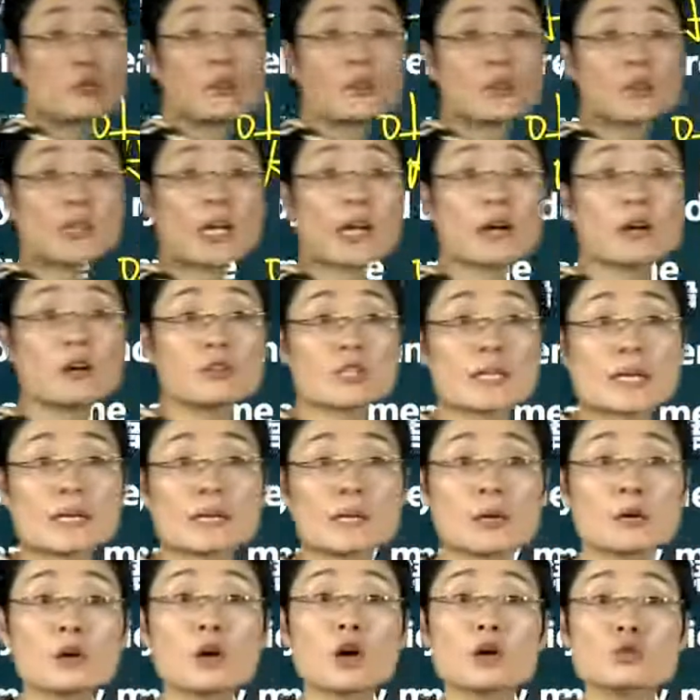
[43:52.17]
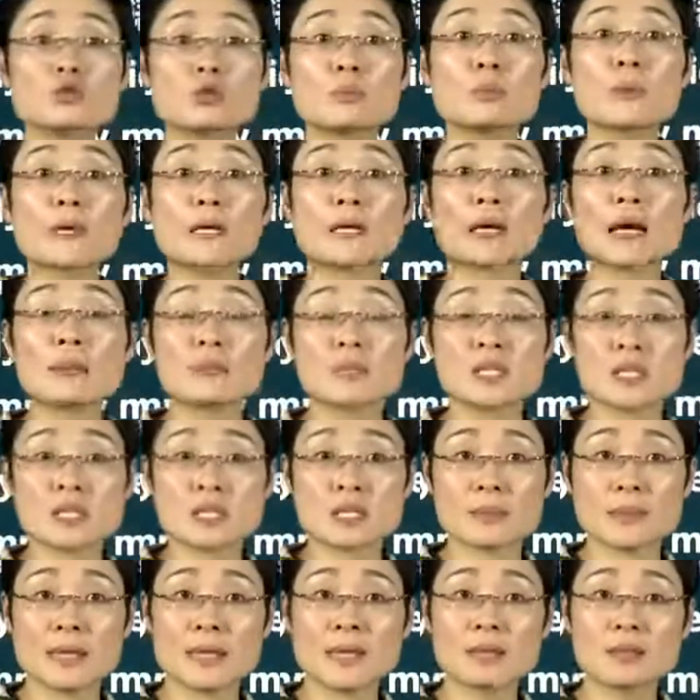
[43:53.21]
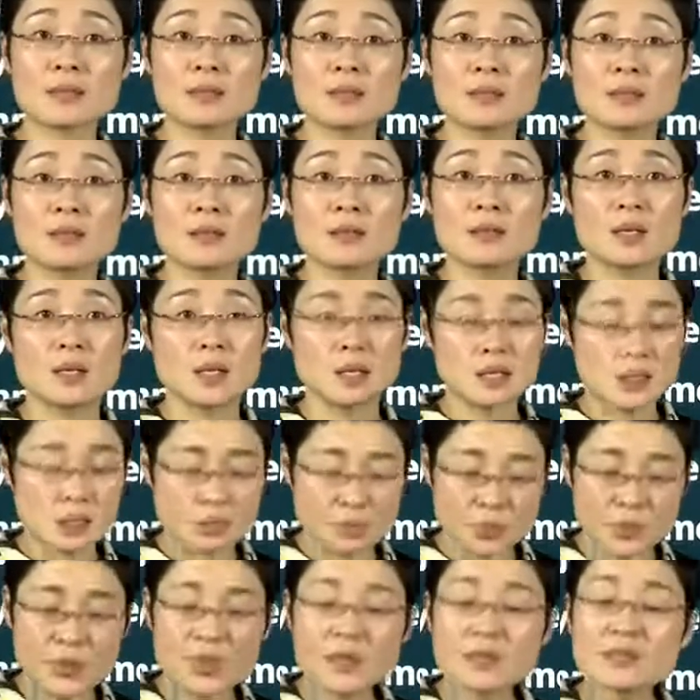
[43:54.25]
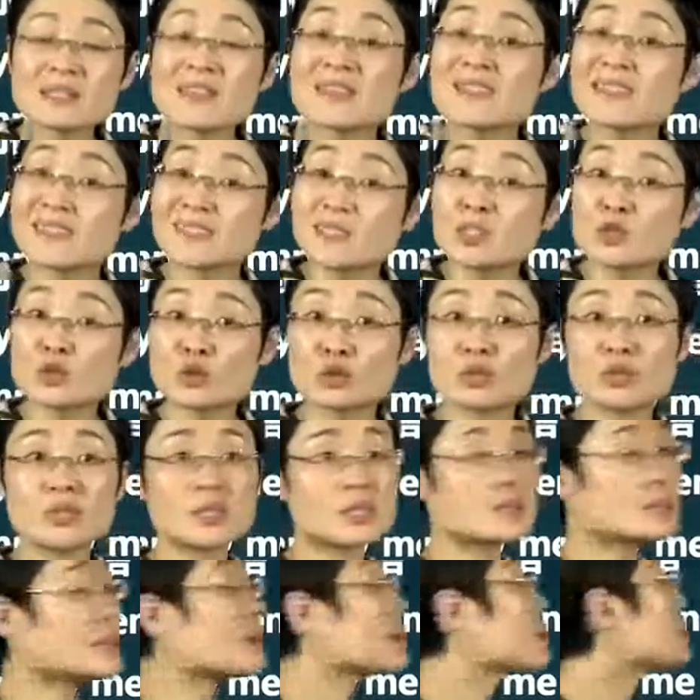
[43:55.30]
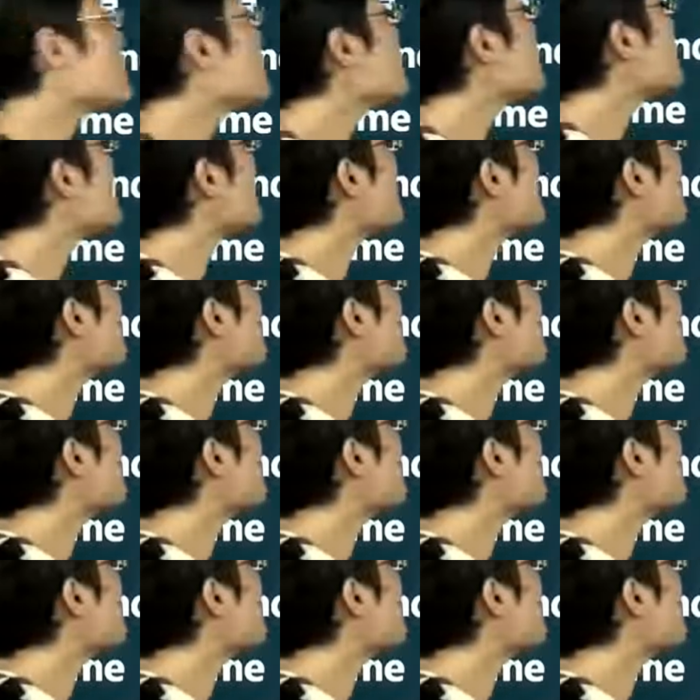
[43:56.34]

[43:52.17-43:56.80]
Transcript: 语太好加了。告诉贝克汉姆是个什么？你不要再写一个球星了，因为咱们已经